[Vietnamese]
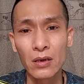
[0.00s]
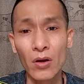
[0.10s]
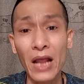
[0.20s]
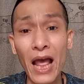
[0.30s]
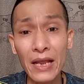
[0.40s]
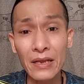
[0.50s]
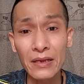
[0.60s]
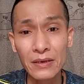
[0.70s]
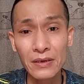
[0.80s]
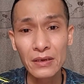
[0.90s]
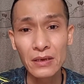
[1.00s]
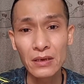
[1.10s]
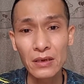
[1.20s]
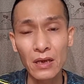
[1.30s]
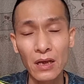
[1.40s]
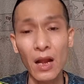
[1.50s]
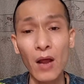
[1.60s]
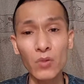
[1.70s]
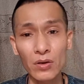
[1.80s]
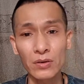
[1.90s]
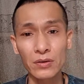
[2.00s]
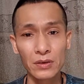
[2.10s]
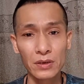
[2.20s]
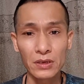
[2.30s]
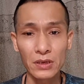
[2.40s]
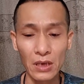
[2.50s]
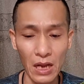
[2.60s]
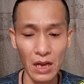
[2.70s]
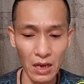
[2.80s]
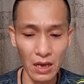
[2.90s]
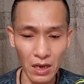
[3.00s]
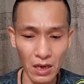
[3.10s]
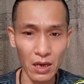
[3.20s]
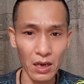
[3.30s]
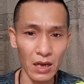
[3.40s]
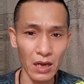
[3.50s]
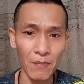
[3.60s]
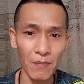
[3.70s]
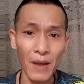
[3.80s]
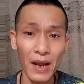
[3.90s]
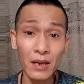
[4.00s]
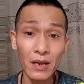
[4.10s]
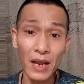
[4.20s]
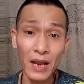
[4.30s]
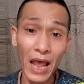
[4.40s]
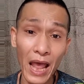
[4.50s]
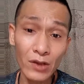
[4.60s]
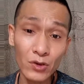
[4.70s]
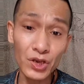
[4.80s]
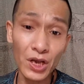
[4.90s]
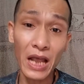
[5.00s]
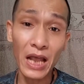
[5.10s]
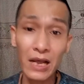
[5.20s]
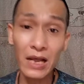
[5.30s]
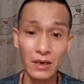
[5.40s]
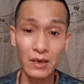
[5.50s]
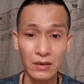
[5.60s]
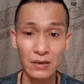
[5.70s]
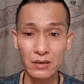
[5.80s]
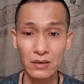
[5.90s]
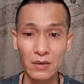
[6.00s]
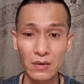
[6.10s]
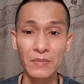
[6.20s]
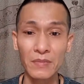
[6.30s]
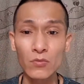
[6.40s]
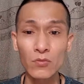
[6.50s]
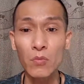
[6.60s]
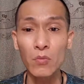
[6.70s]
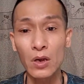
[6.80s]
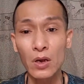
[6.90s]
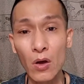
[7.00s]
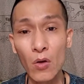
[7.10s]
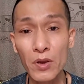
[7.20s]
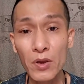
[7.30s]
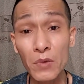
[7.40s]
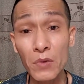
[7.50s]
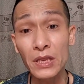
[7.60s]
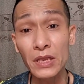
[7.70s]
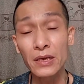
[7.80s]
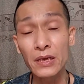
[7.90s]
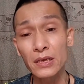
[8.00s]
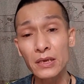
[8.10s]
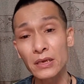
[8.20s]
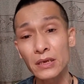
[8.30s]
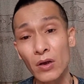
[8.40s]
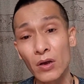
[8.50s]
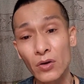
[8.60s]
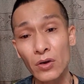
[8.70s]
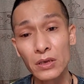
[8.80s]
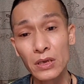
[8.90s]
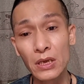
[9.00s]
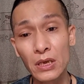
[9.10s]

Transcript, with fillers: Hòn Gai Hạ Long đó thì là làm ở bãi bãi cá chỗ chợ cá các bạn ạ mình cũng không à, lâu mình không nhớ tên cái cái đó rồi